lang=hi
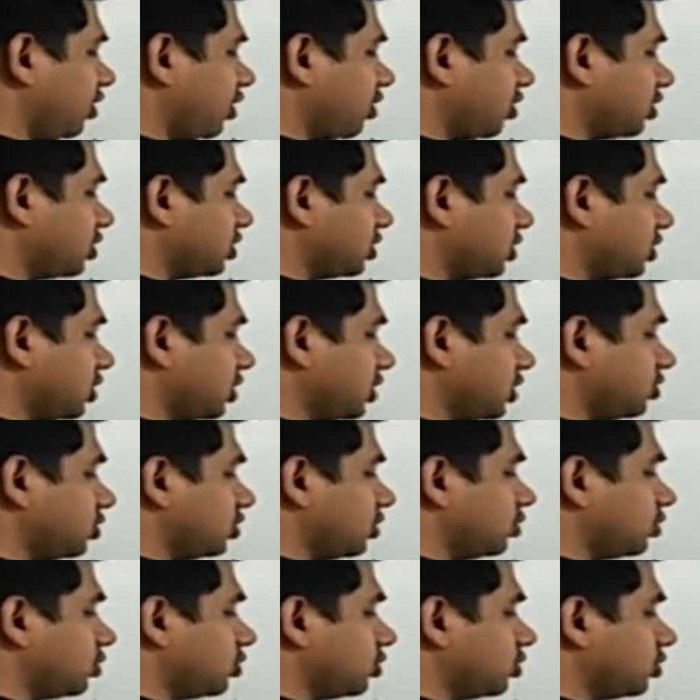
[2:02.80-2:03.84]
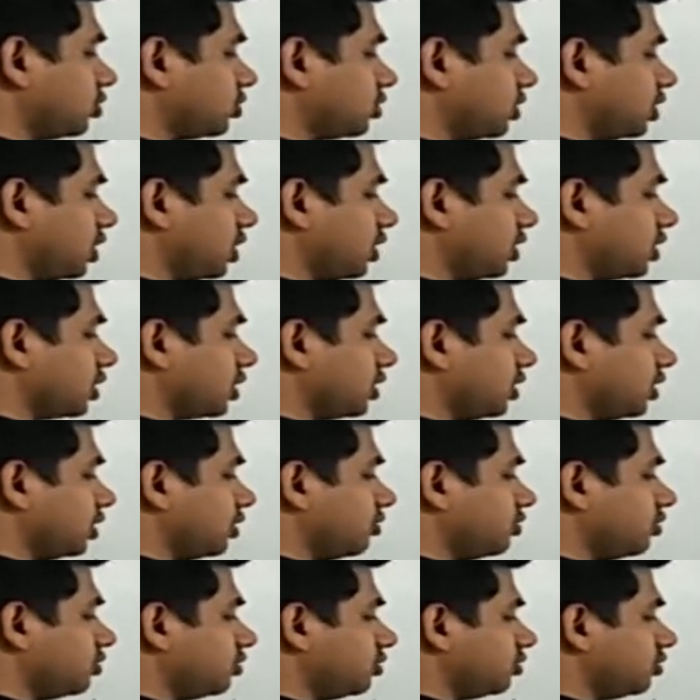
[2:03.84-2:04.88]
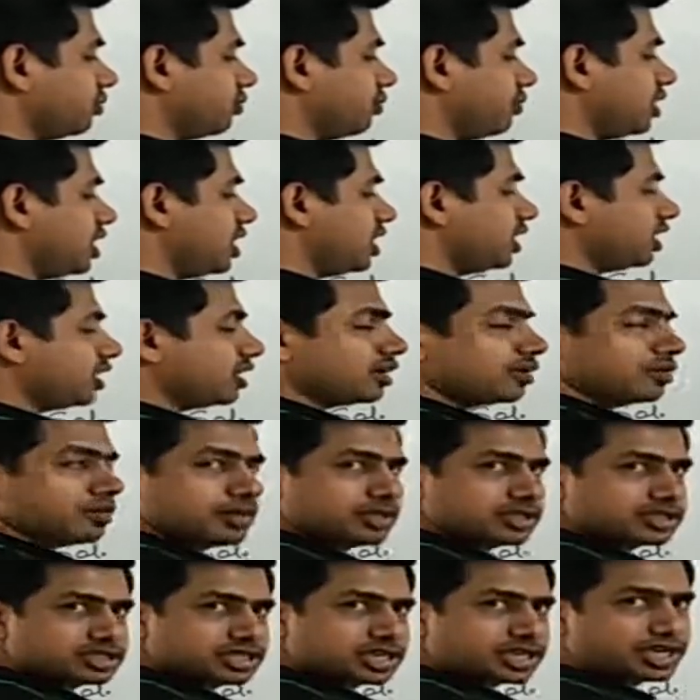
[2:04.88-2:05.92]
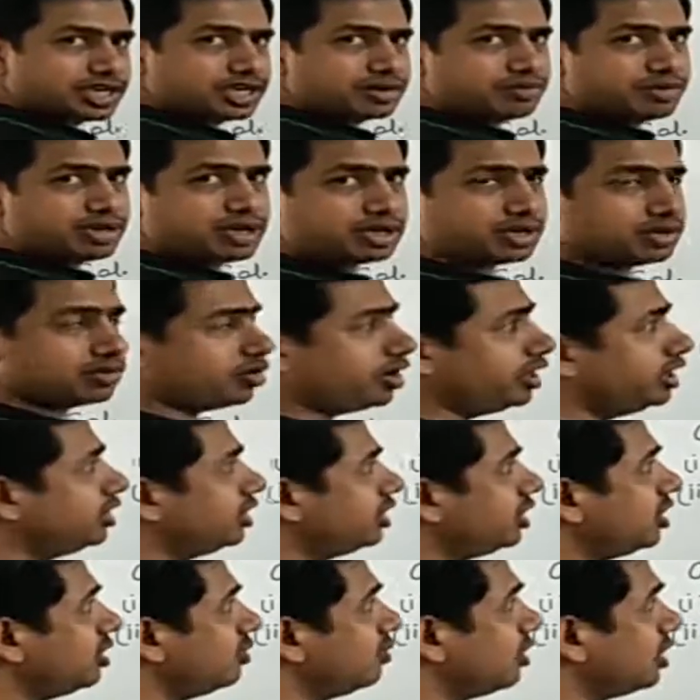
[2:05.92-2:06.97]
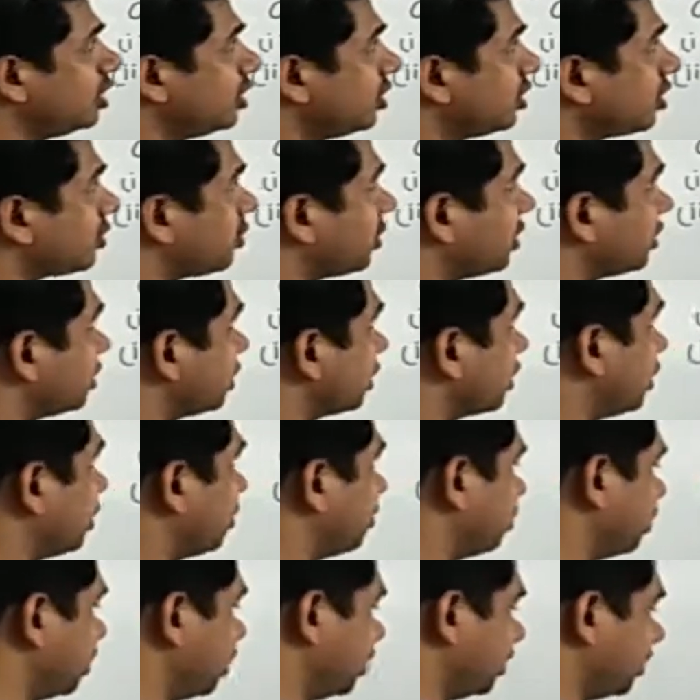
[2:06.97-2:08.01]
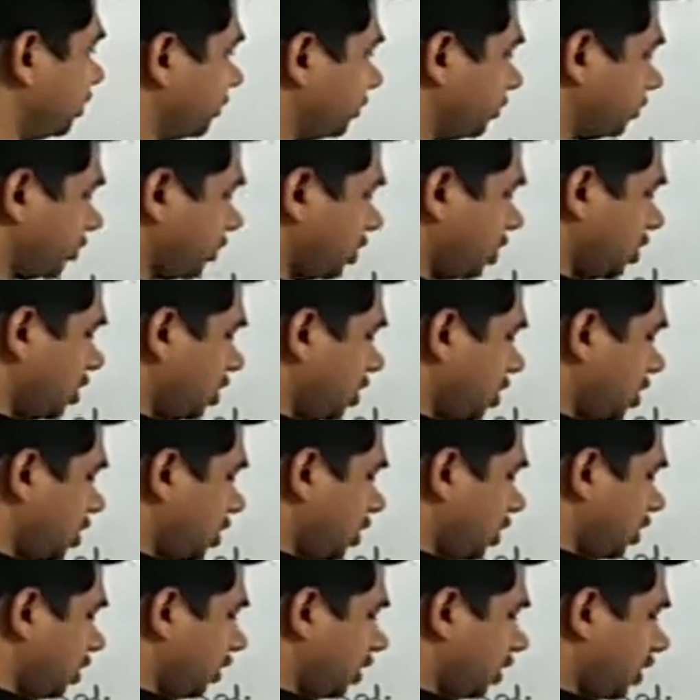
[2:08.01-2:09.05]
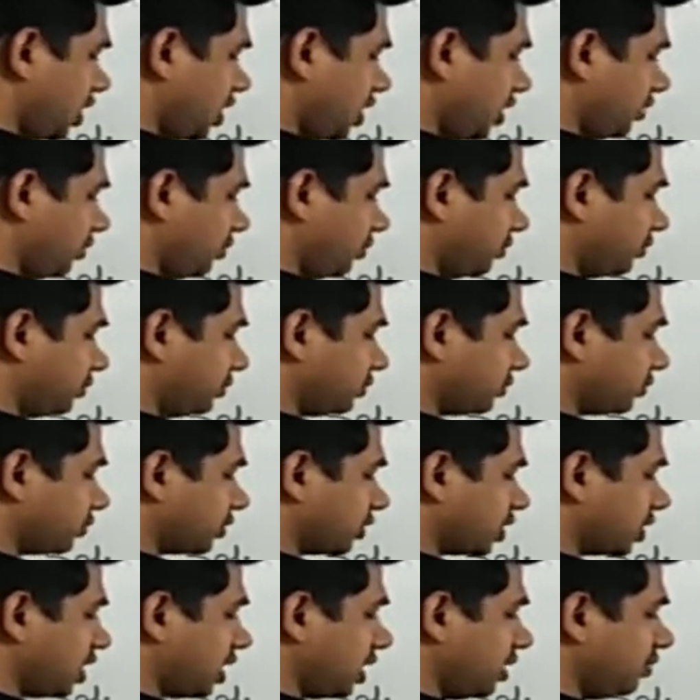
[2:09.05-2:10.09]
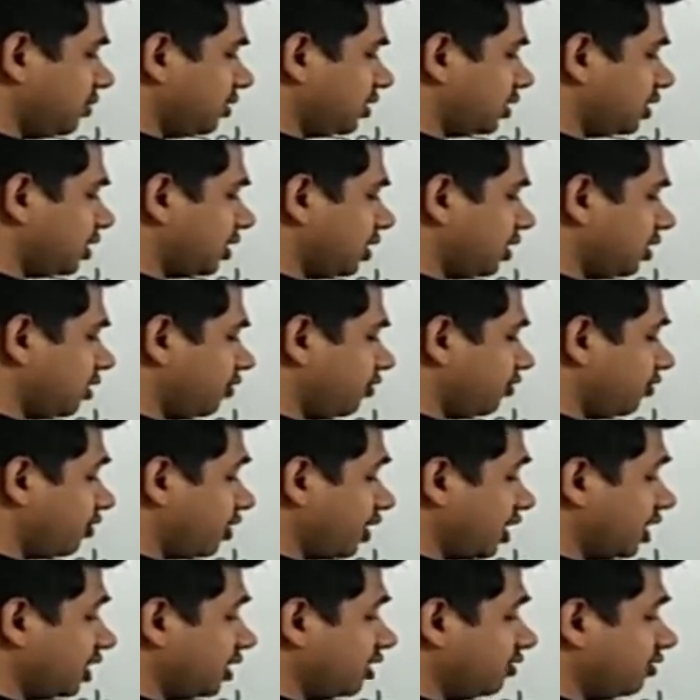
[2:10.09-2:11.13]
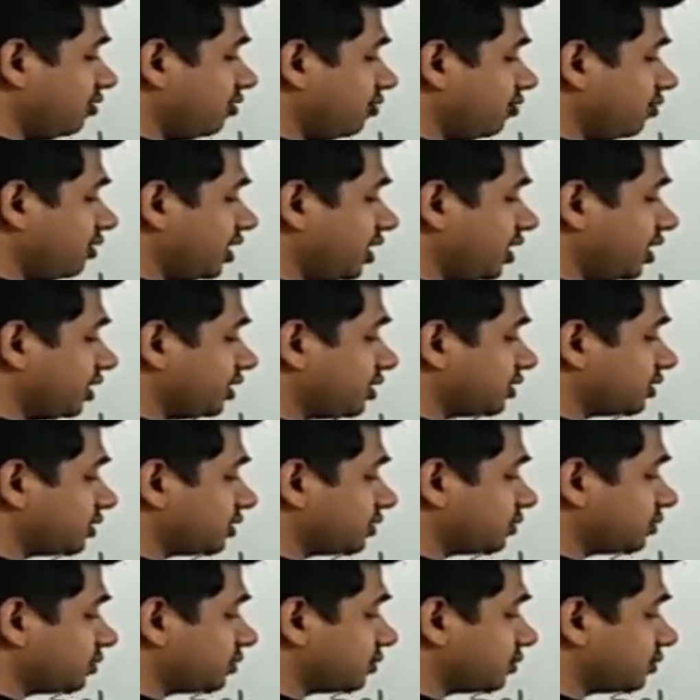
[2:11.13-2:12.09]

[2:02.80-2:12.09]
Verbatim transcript: वेलोसिटी जो हमको दे रखी है वो मीटर पर सेकंड में ट्वेंटी मीटर पर सेकंड हो जाएगी टाइम टाइम कितना लगा फाइव मिनट्स